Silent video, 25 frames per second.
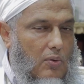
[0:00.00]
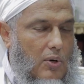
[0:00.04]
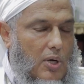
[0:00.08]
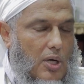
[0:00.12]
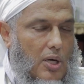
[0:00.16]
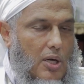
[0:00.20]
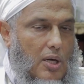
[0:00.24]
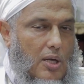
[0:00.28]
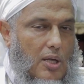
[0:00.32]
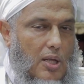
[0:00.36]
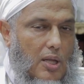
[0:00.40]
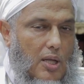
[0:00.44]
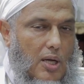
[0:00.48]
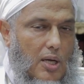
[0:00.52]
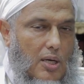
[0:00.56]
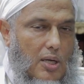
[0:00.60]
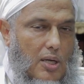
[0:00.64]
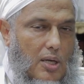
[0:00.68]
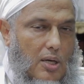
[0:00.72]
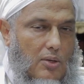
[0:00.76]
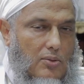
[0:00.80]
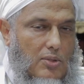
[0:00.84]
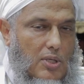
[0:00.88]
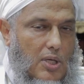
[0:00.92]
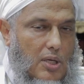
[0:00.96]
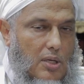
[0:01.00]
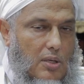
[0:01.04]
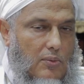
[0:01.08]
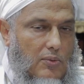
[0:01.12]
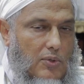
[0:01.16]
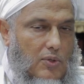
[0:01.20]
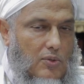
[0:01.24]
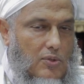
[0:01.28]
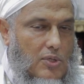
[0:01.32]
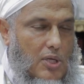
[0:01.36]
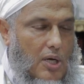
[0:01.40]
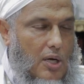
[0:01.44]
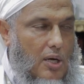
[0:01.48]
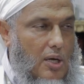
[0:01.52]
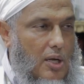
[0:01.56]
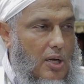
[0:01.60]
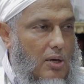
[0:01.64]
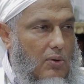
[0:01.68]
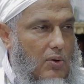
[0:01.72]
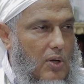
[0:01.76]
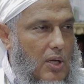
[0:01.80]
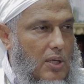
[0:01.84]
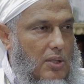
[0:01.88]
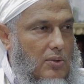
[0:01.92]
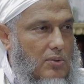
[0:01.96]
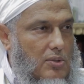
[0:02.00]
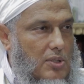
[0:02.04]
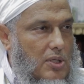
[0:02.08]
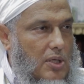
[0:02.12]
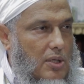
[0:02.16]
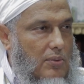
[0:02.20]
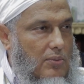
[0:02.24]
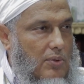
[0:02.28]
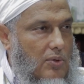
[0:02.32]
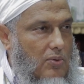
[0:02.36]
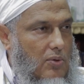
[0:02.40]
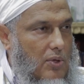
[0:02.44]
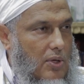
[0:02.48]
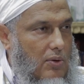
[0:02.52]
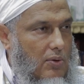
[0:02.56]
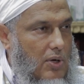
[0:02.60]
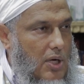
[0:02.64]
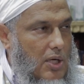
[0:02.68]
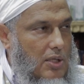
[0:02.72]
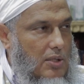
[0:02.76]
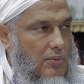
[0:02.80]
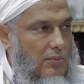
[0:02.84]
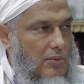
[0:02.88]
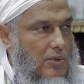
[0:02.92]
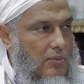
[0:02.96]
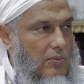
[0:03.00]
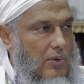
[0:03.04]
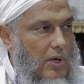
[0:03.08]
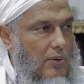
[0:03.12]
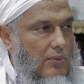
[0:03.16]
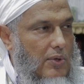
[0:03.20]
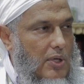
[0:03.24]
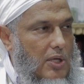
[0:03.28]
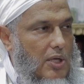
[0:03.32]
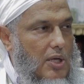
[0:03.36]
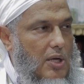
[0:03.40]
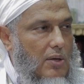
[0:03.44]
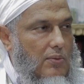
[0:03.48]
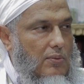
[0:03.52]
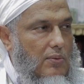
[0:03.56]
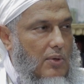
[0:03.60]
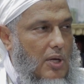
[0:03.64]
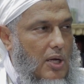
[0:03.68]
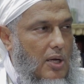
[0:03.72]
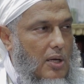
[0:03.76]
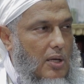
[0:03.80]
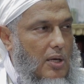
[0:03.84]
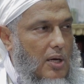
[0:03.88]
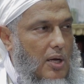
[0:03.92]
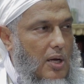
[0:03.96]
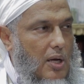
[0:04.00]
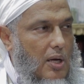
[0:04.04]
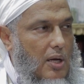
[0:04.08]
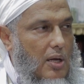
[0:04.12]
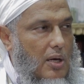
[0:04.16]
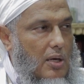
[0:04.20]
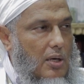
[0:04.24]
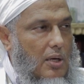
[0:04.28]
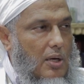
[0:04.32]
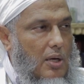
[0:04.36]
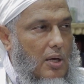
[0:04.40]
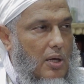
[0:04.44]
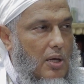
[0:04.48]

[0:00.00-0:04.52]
وكذلك أوصى النبي صلى الله عليه وسلم كل واحد منهما بالقيام بحق الآخر